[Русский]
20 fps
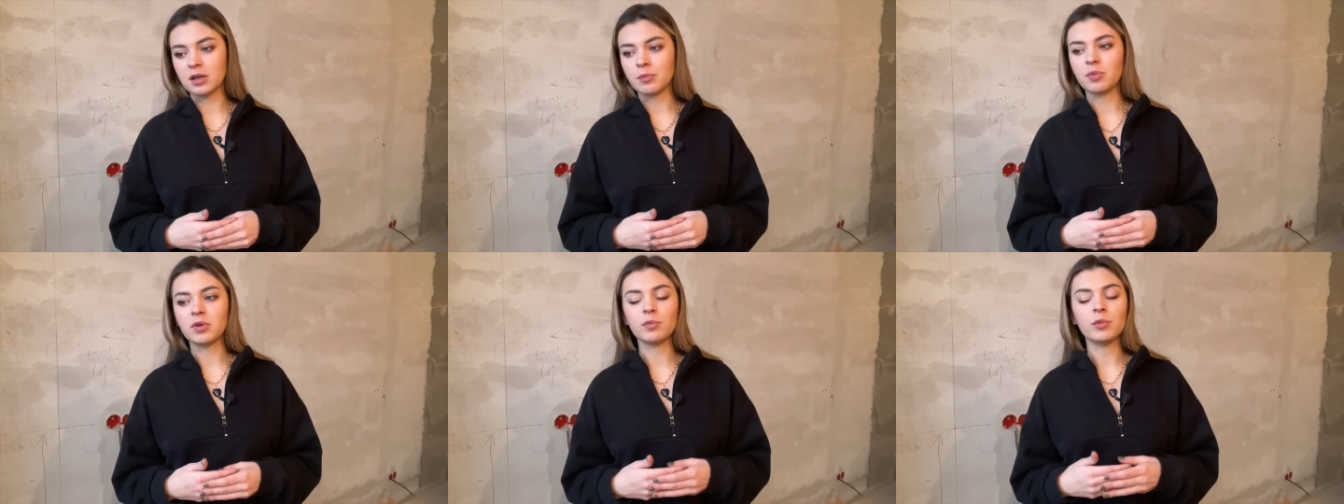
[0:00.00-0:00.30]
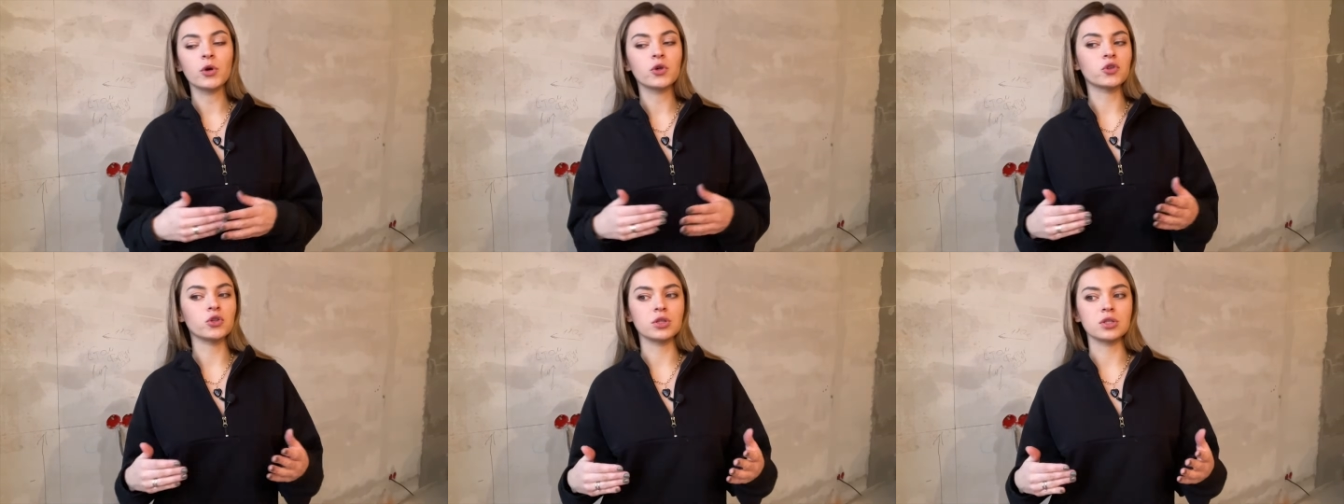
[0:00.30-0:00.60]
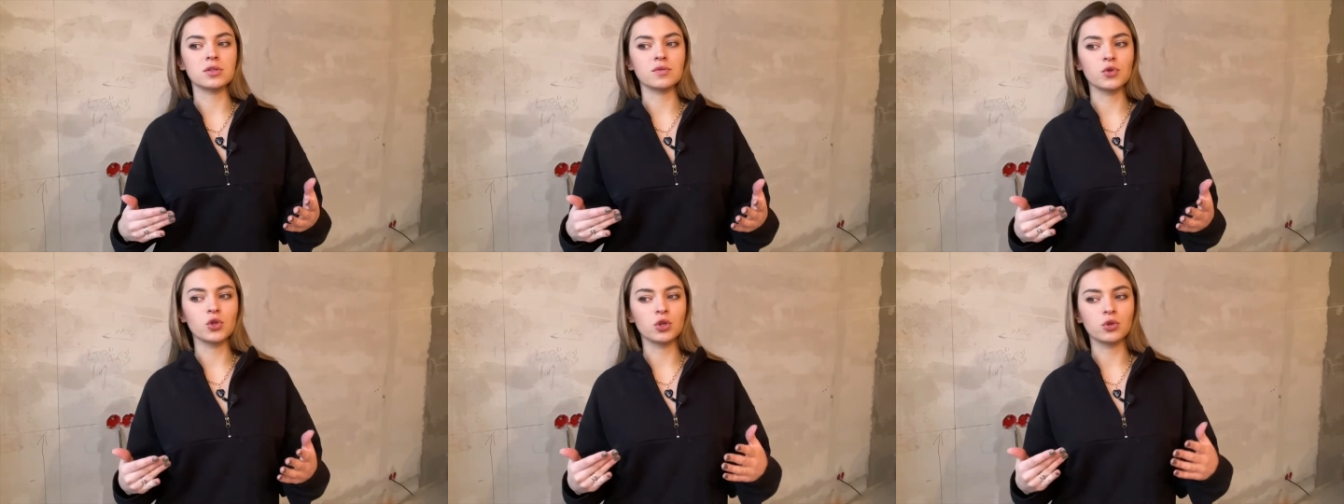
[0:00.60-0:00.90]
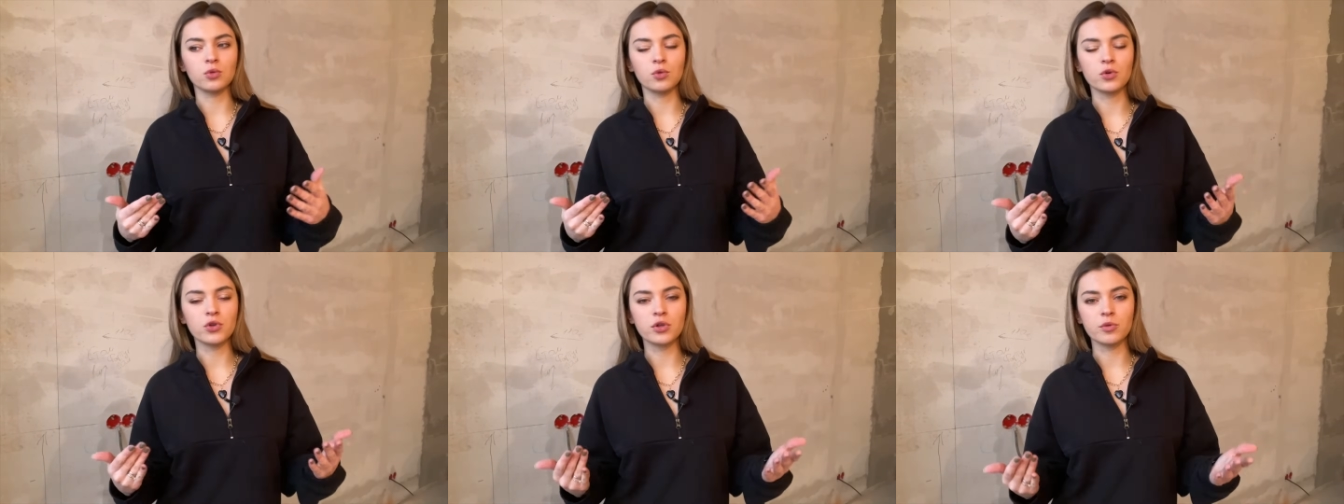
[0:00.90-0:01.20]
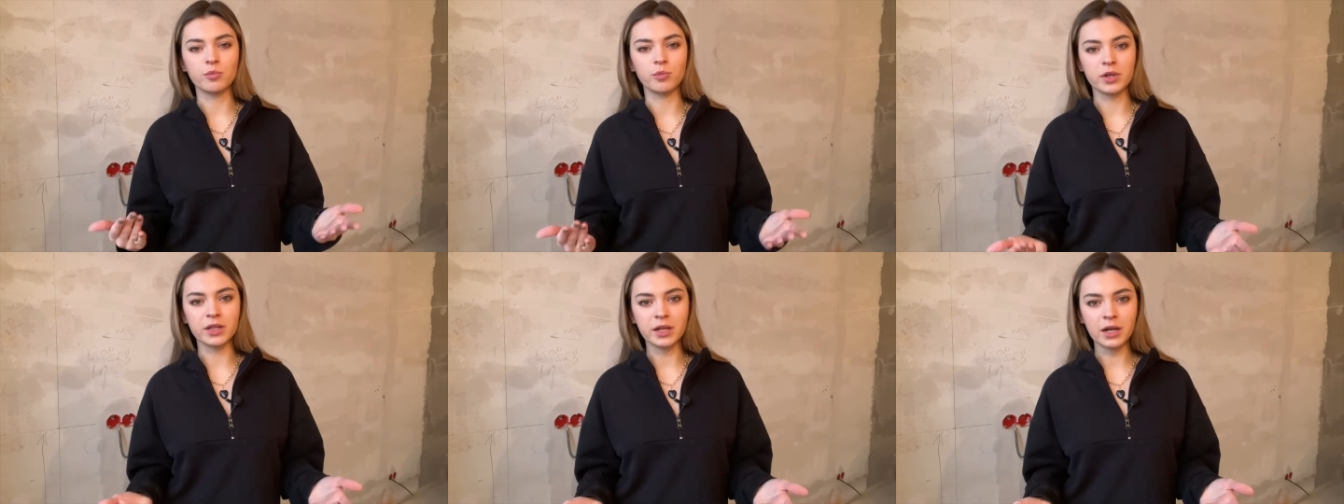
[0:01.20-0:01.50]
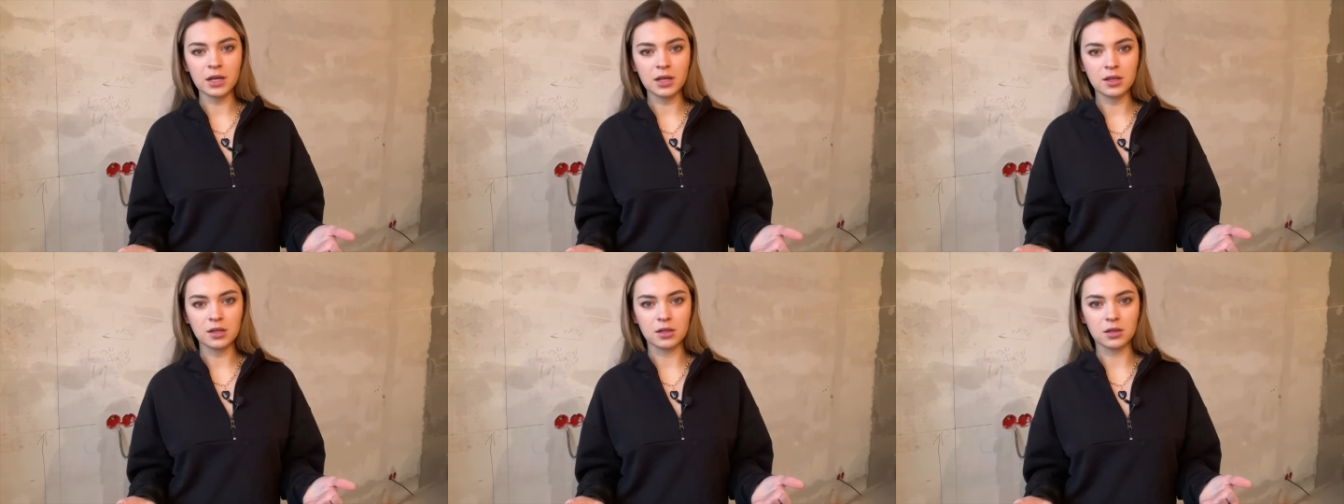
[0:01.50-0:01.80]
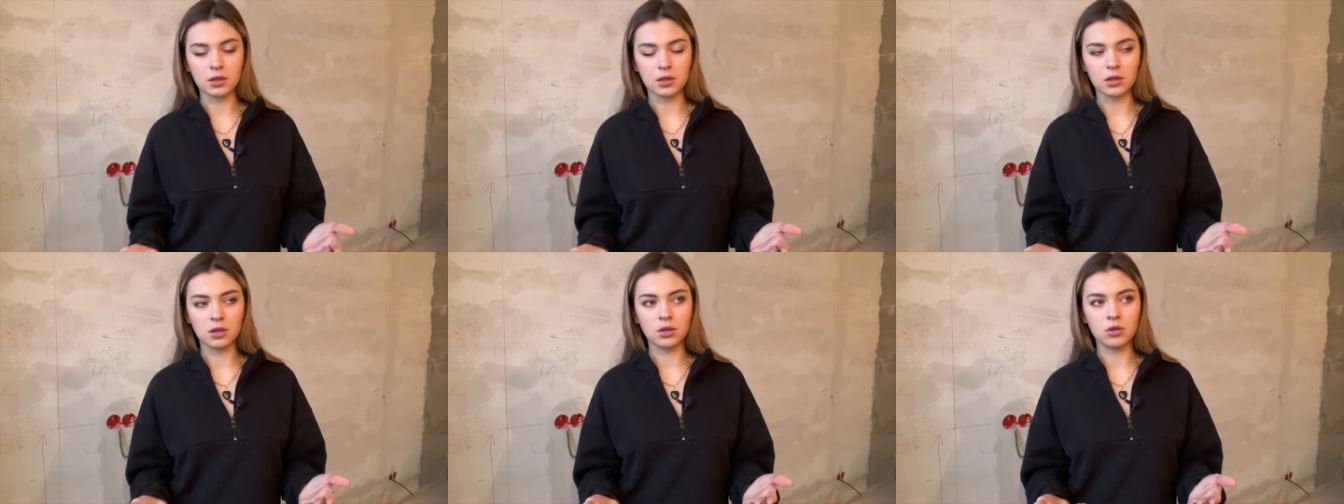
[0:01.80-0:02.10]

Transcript: Я понимаю, что это звучит очень банально,